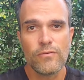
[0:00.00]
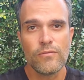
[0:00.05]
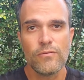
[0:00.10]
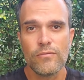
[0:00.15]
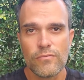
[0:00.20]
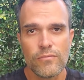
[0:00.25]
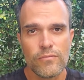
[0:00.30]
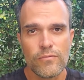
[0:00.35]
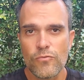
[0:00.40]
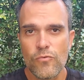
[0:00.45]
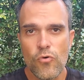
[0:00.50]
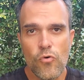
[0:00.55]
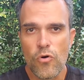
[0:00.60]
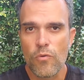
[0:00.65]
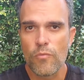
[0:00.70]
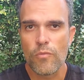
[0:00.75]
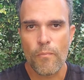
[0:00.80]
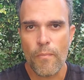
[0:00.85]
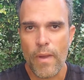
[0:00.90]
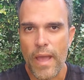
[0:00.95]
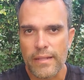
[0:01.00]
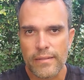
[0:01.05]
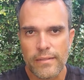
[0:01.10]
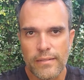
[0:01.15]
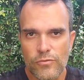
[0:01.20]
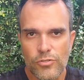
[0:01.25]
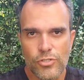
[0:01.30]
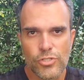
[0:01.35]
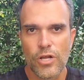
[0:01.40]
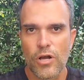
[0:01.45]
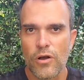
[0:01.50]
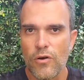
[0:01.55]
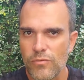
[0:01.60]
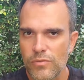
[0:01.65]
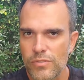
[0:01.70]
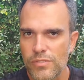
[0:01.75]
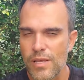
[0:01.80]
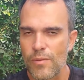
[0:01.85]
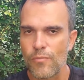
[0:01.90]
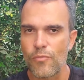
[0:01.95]
o rumo, perdem o chão,
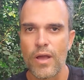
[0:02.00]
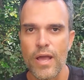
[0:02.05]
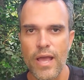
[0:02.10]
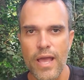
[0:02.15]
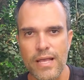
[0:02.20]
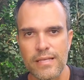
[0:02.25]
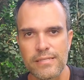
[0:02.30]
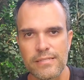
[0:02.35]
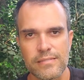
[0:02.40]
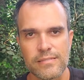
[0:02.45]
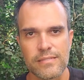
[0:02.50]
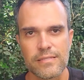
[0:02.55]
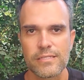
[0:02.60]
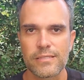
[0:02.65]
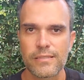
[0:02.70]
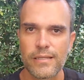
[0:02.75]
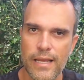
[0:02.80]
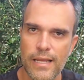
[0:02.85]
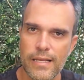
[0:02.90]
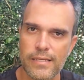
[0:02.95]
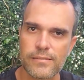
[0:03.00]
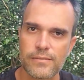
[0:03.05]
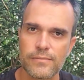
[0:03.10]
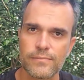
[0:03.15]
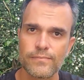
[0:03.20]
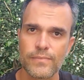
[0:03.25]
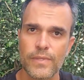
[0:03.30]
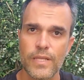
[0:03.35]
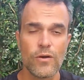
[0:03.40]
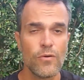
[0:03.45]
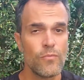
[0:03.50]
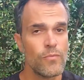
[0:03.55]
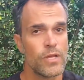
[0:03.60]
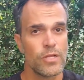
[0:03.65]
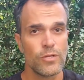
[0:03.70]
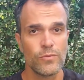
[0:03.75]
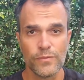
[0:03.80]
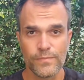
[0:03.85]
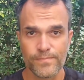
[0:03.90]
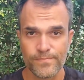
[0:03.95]
se aborrecem, se estressam. Eu
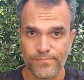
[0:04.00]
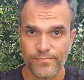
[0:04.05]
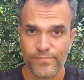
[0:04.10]
mesmo,